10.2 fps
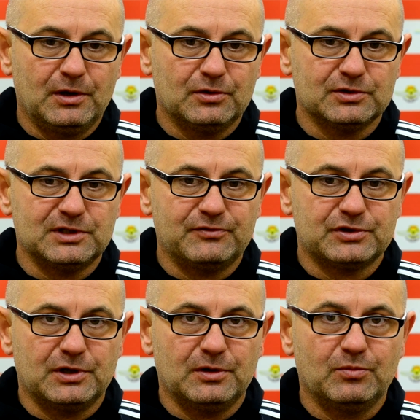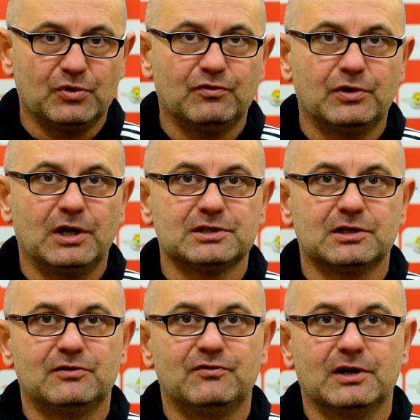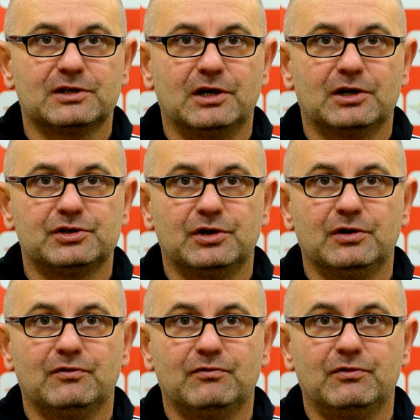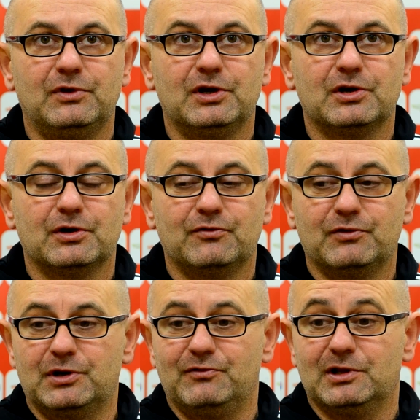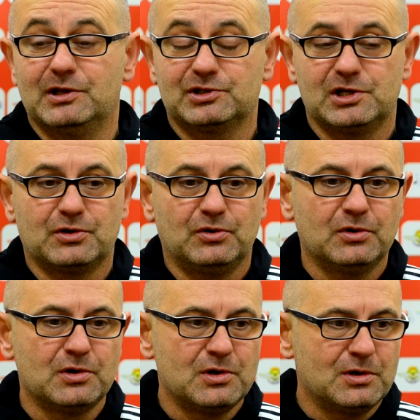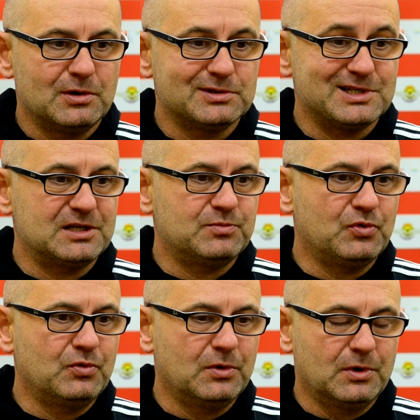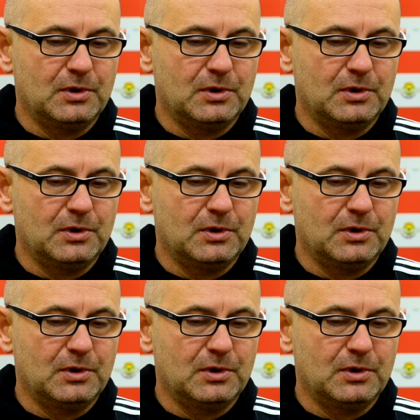to zawsze podwójna satysfakcja, jak się nich wygrywa, także jako zespół,